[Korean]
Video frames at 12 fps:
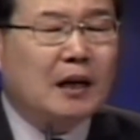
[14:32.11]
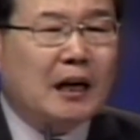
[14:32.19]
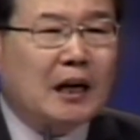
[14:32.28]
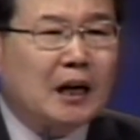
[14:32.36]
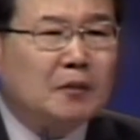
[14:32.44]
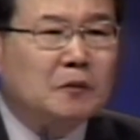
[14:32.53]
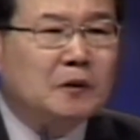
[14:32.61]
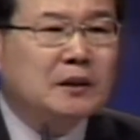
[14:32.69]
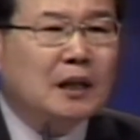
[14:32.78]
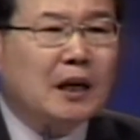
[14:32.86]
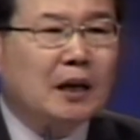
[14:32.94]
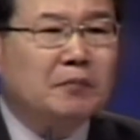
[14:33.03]
아무리
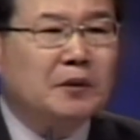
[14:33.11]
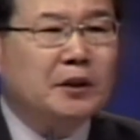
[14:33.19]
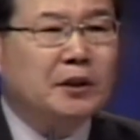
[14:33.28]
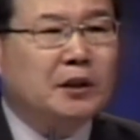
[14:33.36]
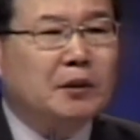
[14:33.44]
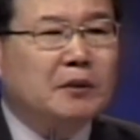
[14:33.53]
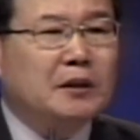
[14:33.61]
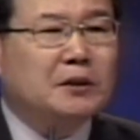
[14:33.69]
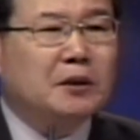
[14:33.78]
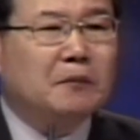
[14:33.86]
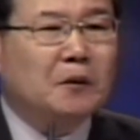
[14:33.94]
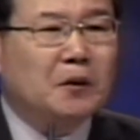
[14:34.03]
사람들이 힘이
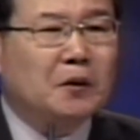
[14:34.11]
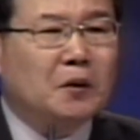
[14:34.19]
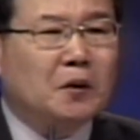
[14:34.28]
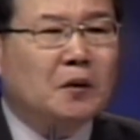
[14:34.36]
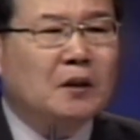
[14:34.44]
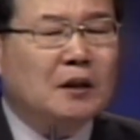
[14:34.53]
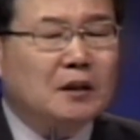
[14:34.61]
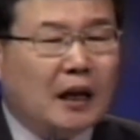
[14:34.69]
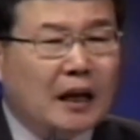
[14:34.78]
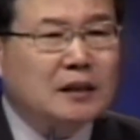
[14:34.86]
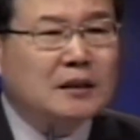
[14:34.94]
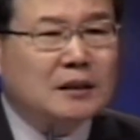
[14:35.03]
있어 보여도
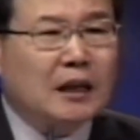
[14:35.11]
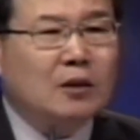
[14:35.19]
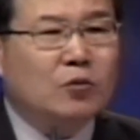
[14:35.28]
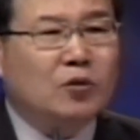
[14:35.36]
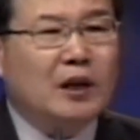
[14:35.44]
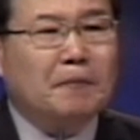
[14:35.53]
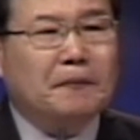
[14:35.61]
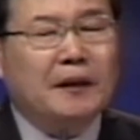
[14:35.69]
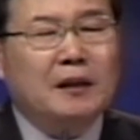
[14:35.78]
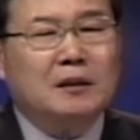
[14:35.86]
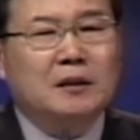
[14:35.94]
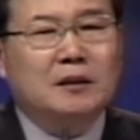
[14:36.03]
당장 눈앞의
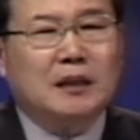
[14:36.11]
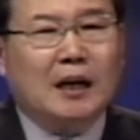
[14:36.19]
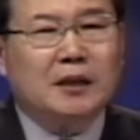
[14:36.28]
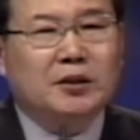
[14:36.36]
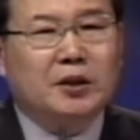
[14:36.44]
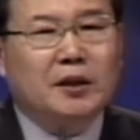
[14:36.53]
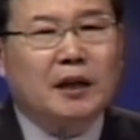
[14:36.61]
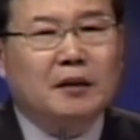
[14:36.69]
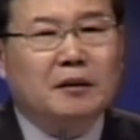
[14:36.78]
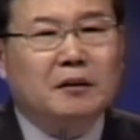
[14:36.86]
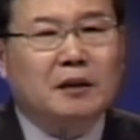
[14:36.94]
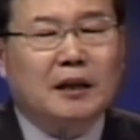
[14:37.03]
일들 잘
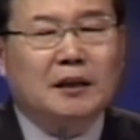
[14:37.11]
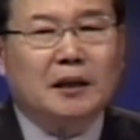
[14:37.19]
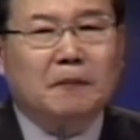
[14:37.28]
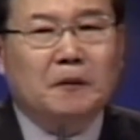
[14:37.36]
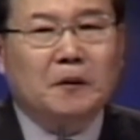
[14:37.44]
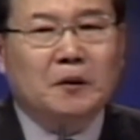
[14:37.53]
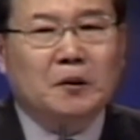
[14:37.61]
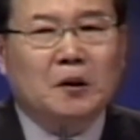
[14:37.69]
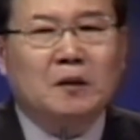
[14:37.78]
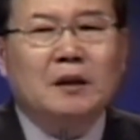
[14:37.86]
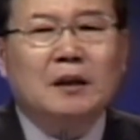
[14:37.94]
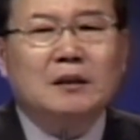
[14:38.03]
처리하는 것 같아 보여도